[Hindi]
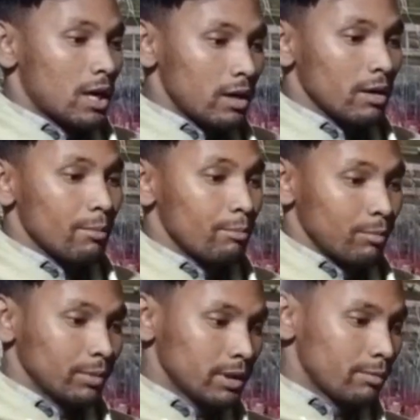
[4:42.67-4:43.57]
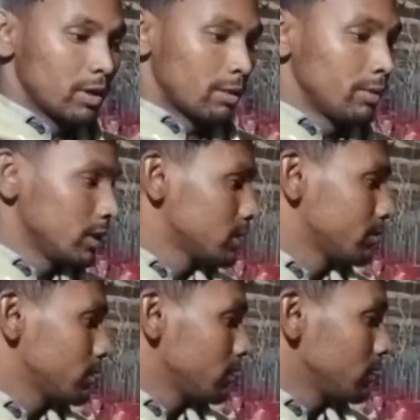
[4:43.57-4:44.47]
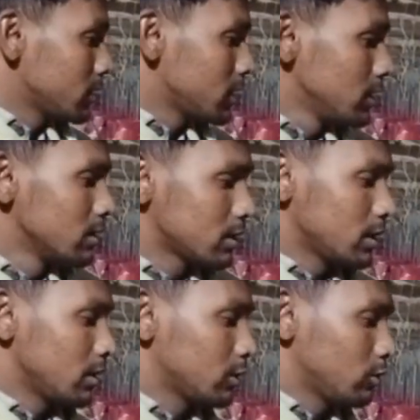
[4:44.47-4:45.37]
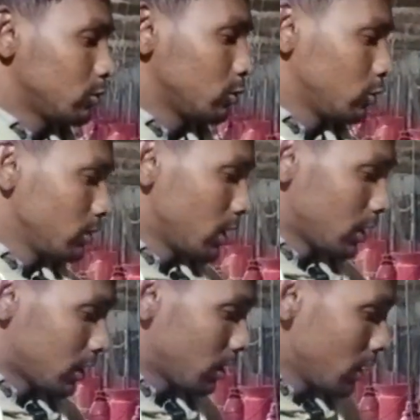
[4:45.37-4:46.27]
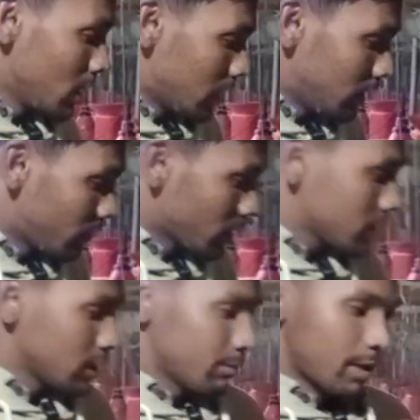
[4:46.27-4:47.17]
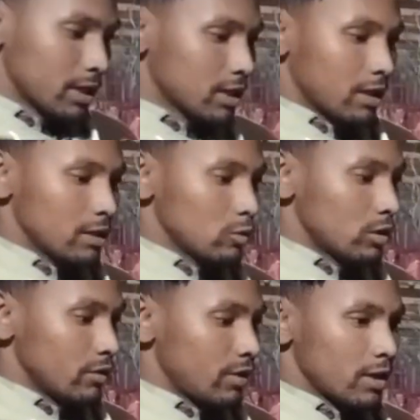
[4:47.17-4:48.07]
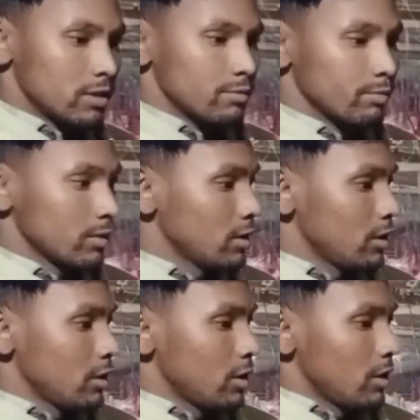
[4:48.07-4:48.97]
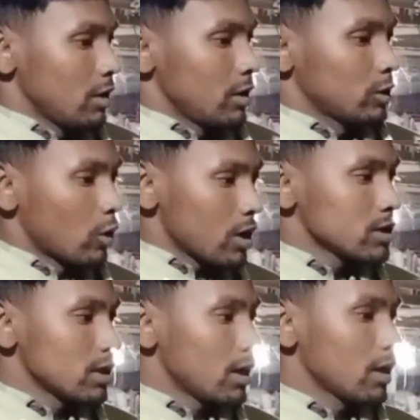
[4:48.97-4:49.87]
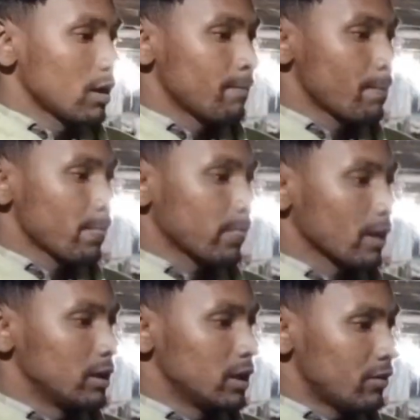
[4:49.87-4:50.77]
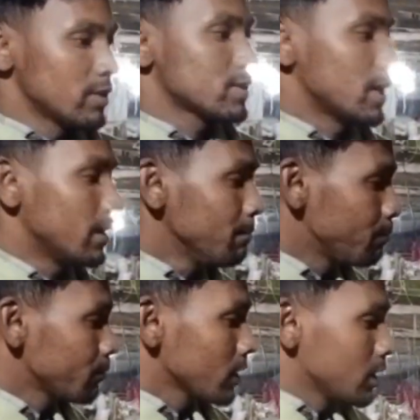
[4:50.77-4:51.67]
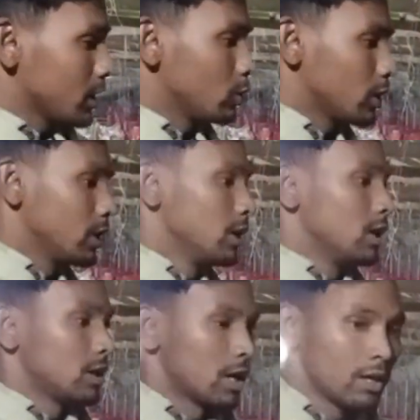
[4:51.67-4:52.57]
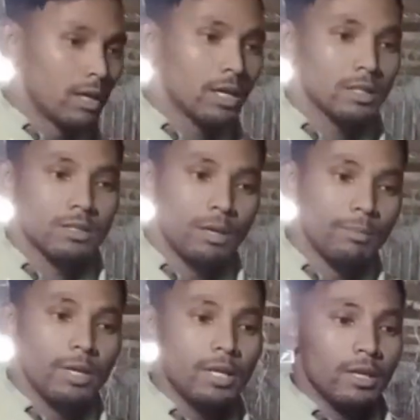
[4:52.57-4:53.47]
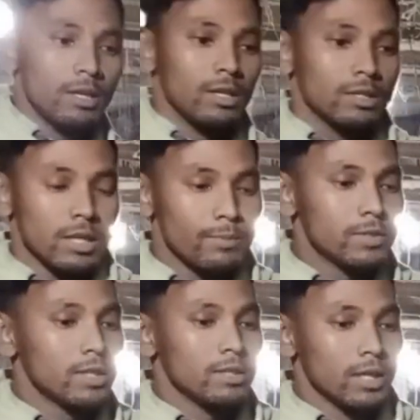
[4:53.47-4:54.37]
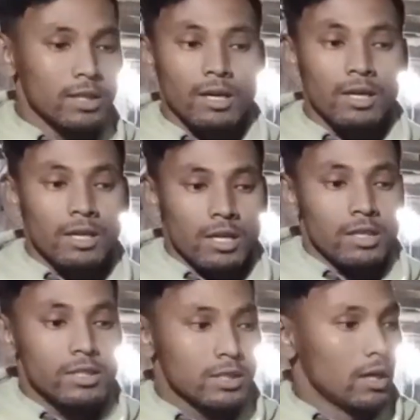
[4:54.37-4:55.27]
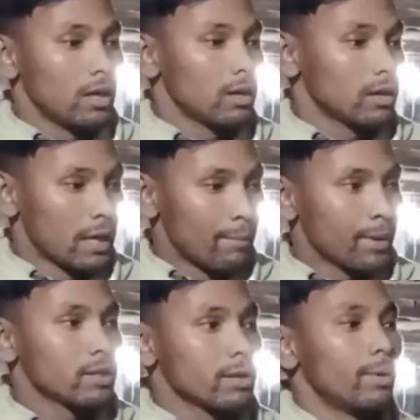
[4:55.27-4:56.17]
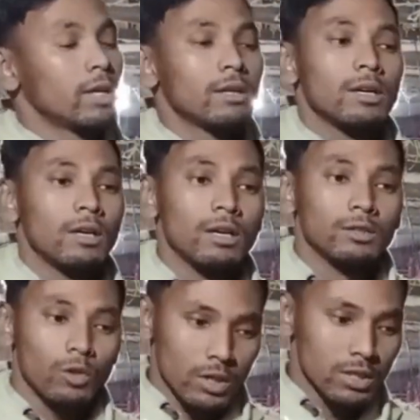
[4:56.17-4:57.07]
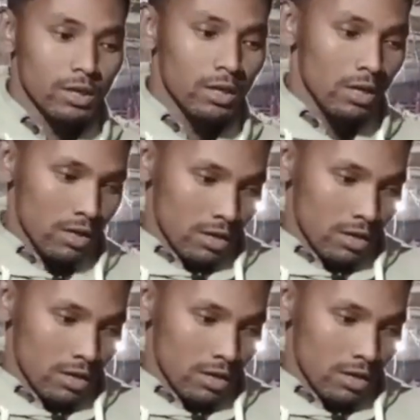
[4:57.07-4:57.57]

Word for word: ठंड मतलब गर्मी के सीज़न के अगर डिफरेंस की बात करें तो डिफरेंस थोड़ा सा डिफरेंस है क्योंकि ठंडा का समय सबसे ज़्यादा इसका टेम्परेचर मेंटेन करना थोड़ा सा